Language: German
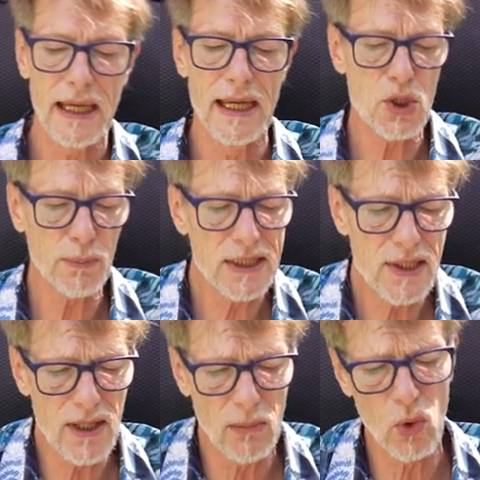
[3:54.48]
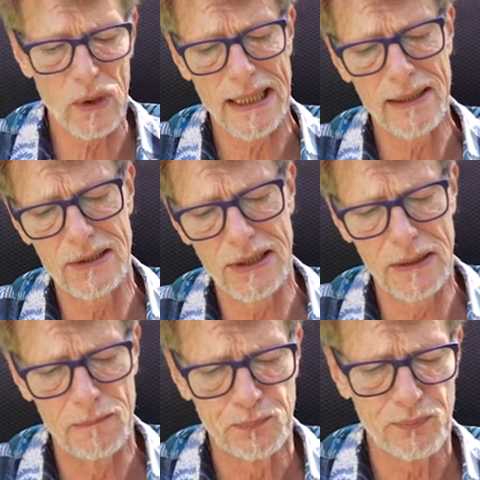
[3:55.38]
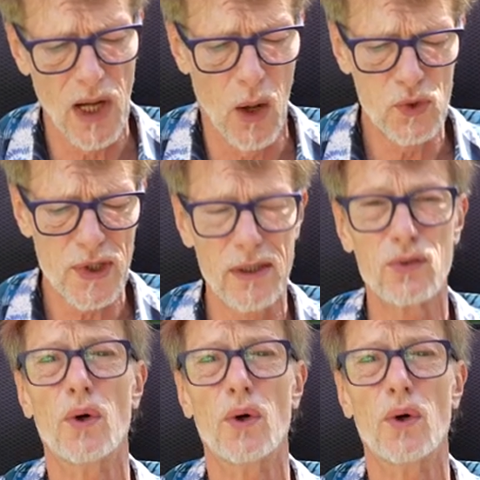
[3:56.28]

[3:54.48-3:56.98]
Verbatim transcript: Er spricht sich aber auch gegen die Aussage